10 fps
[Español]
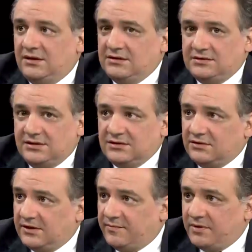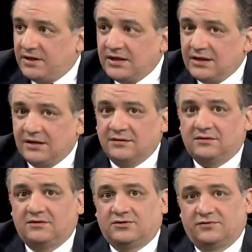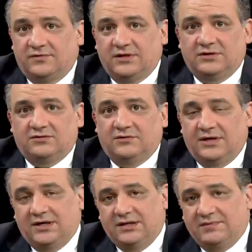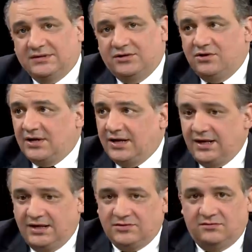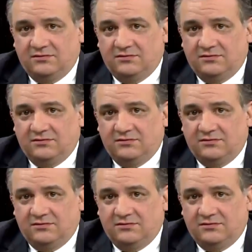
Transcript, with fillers: de 16 horas por día, los choferes son la gente más heroica que hay,